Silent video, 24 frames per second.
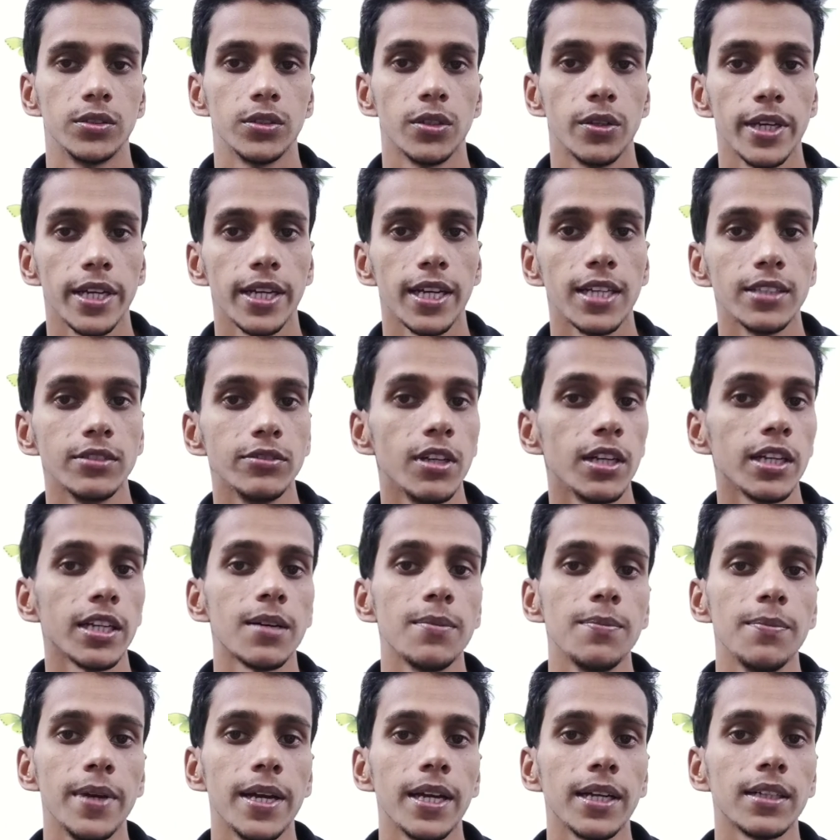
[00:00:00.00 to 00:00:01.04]
सो है गज
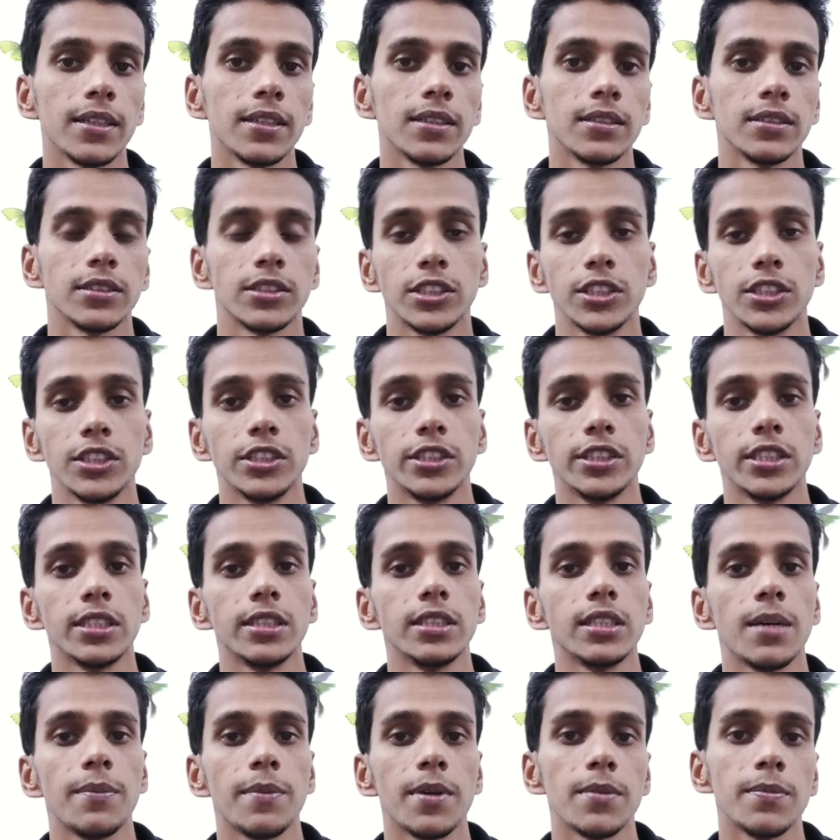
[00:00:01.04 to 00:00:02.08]
वेलकम बैक
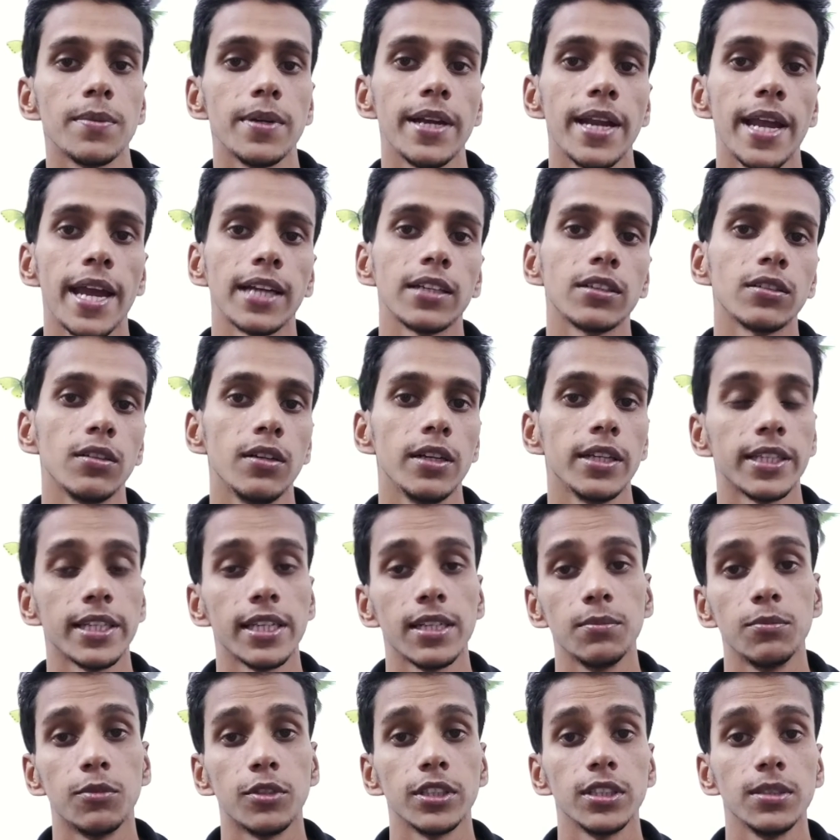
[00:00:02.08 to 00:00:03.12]
सिटीजन अमेंडमेंट एक्ट को
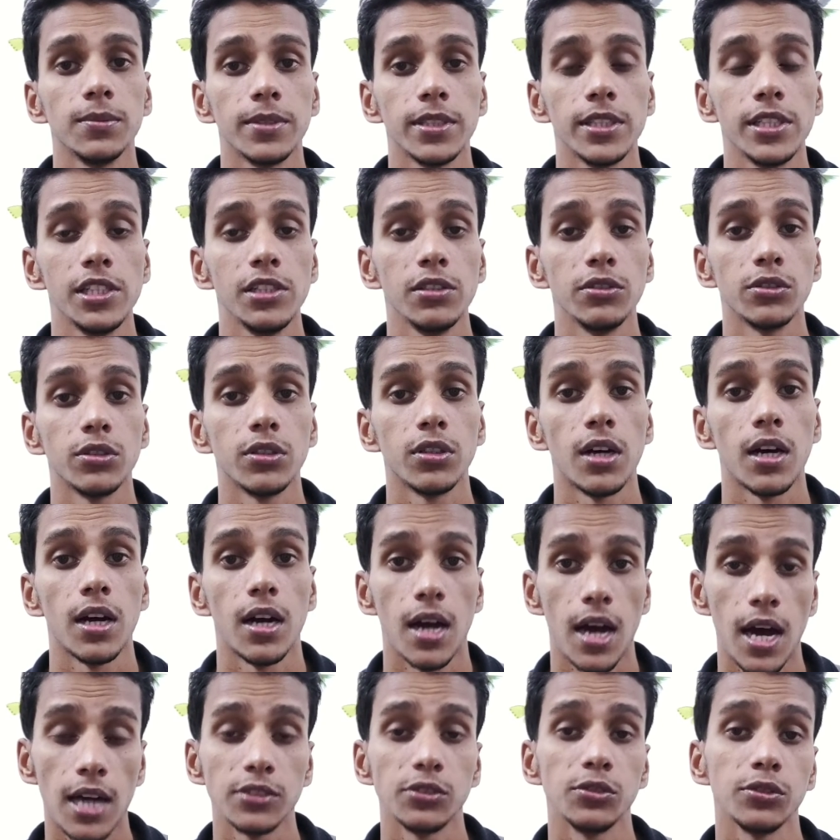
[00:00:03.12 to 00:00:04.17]
लेके एक बहुत ही बड़ी न्यूज़
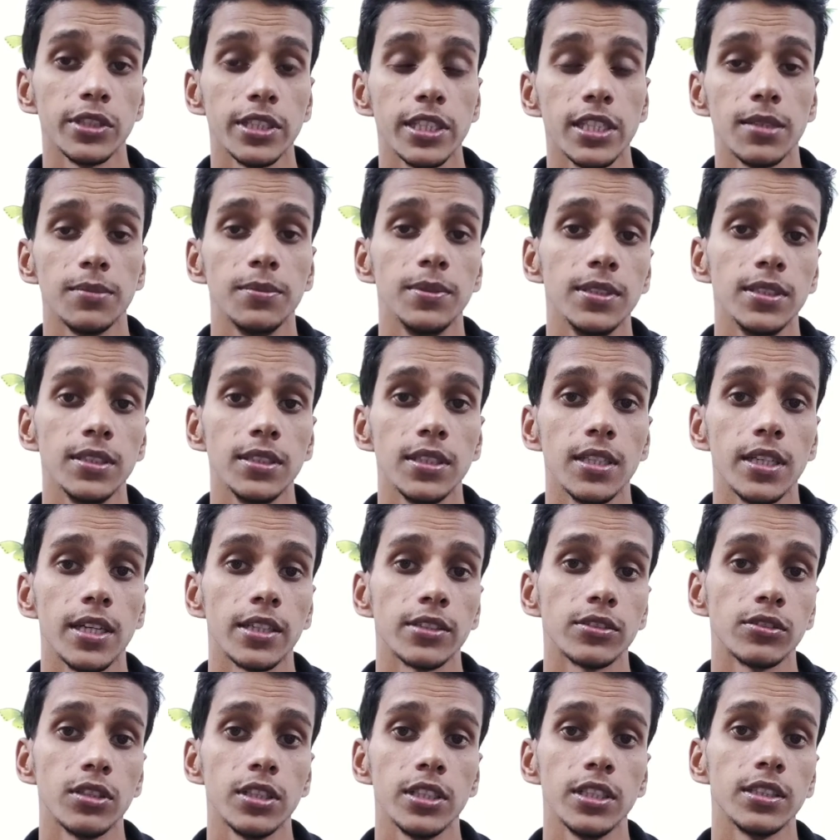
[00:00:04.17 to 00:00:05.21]
आ चुकी है अभी
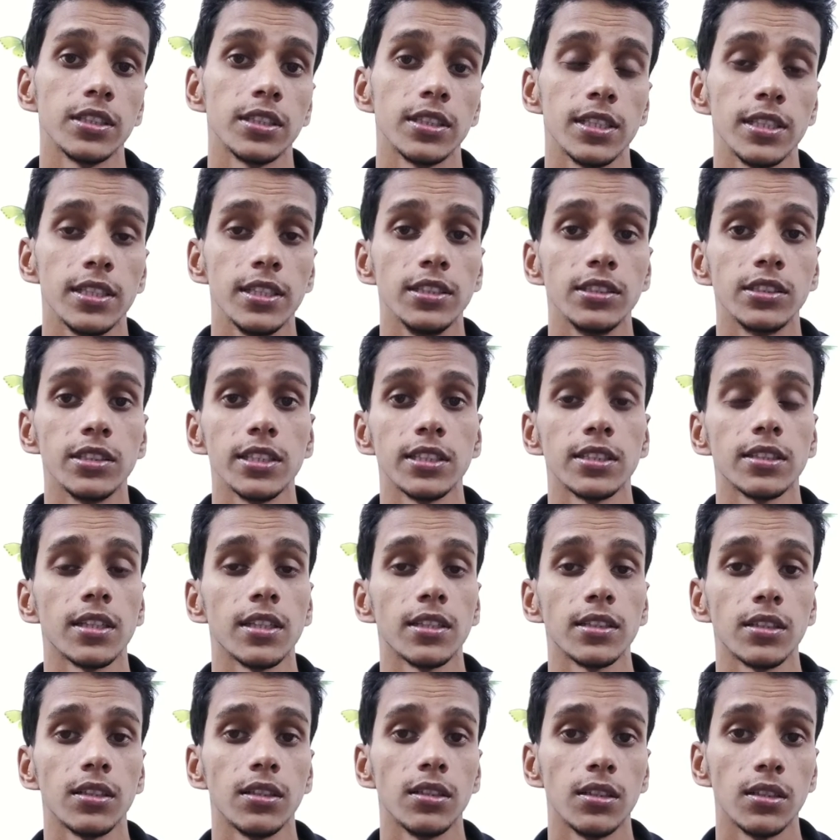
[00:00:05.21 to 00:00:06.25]
एक्चुअली इतने दिन से
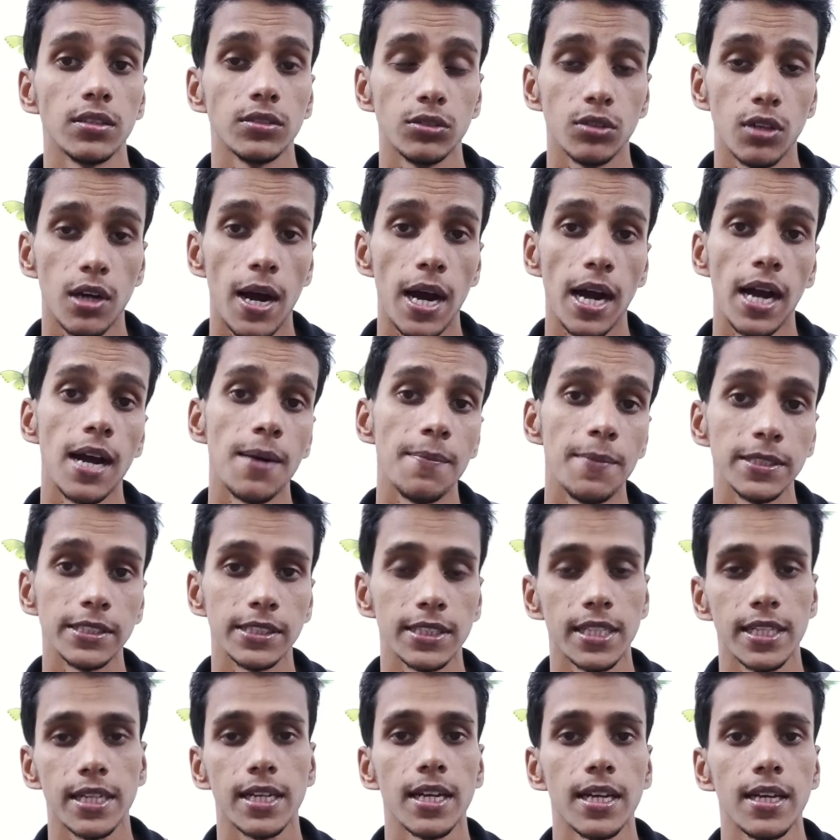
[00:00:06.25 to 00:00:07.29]
इसने का जो हंगामा
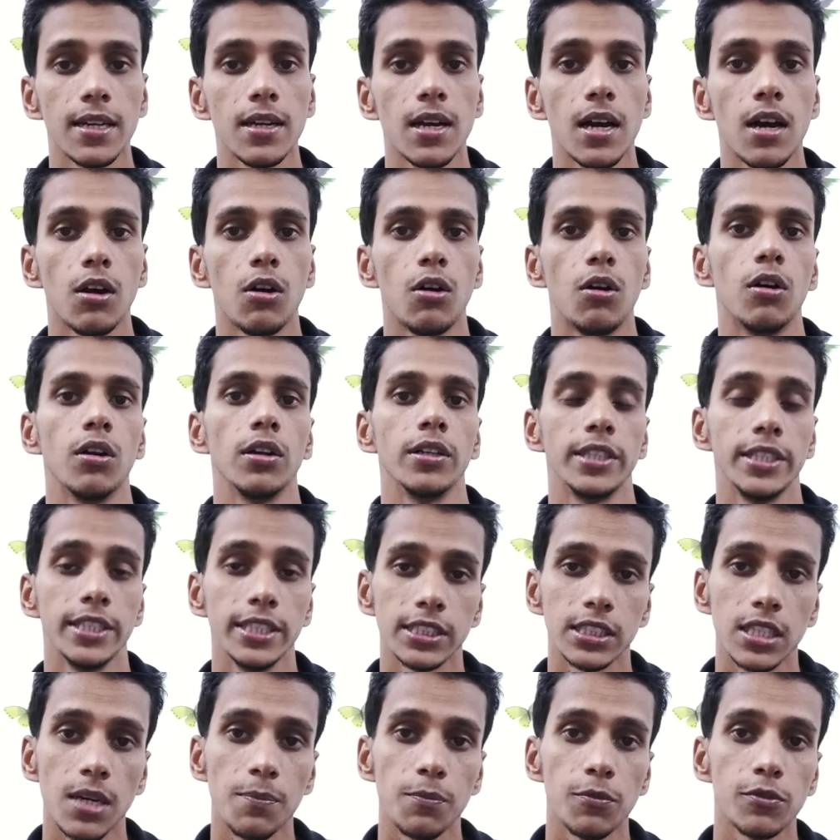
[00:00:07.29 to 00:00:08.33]
चल रहा है
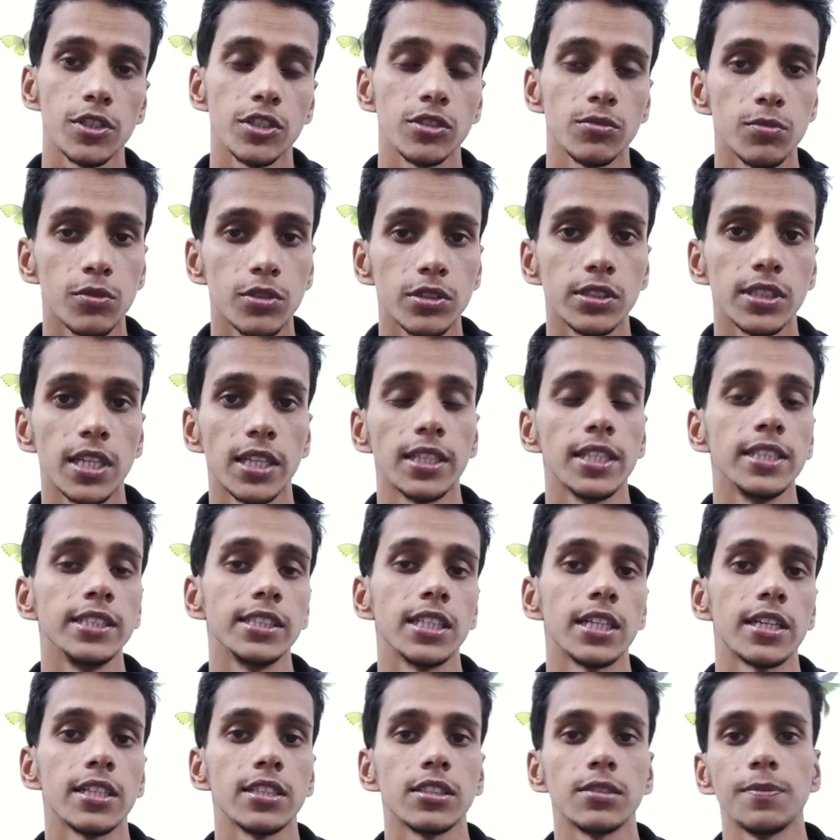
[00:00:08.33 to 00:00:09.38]
ऑलरेडी इसका फुटेज बहुत ज़्यादा ही
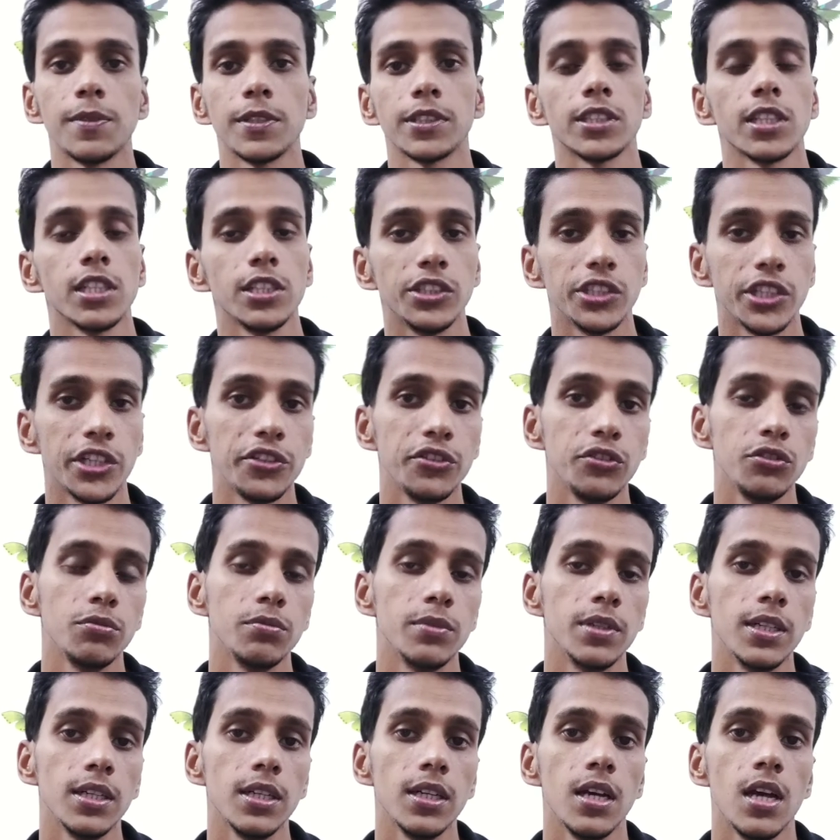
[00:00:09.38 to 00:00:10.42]
चल रहा है स्पेशली जे
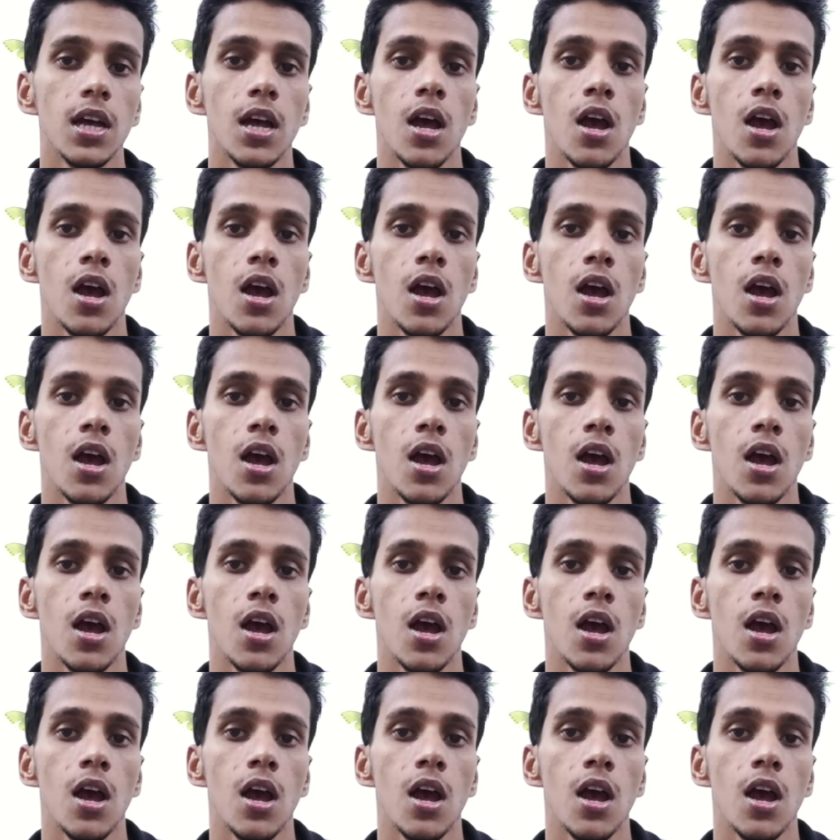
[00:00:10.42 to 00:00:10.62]
में